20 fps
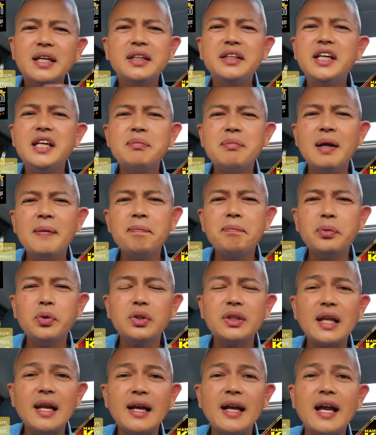hindi naman
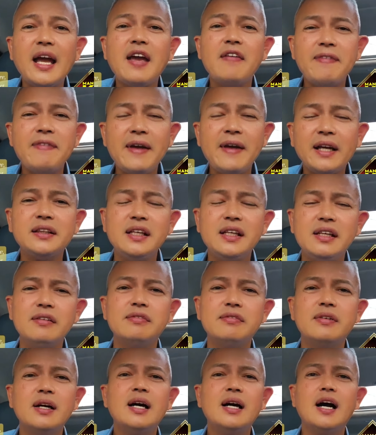po talaga effective
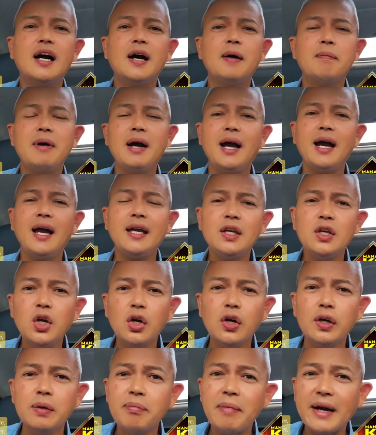ang mga yon.